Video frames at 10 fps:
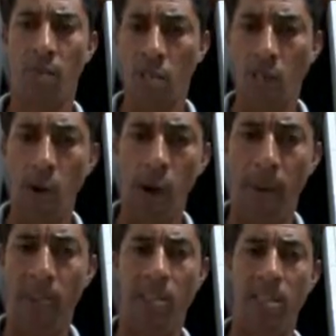Que não
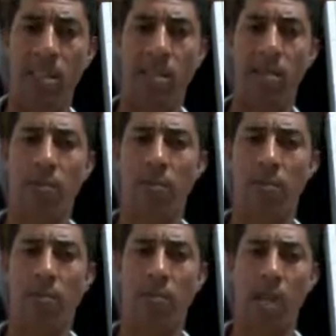apacentam
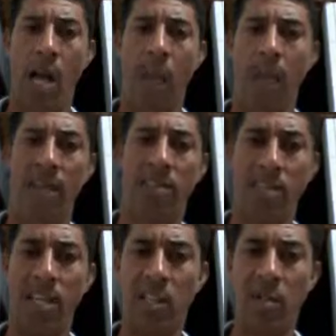
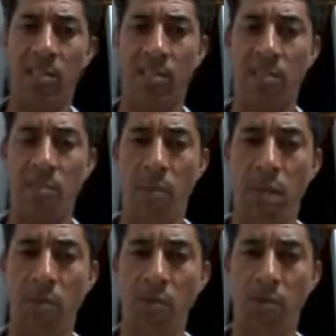apacentam a si
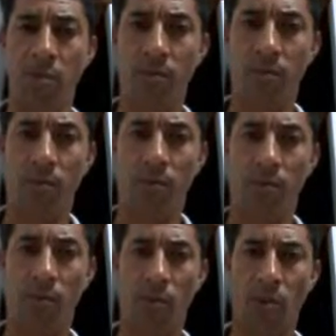mesmo.
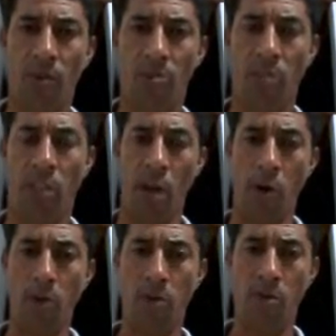
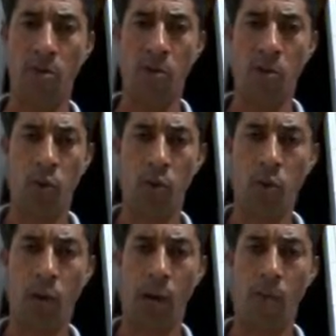Deus nos
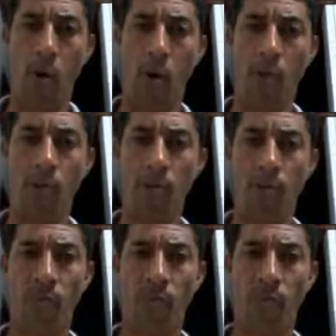chamou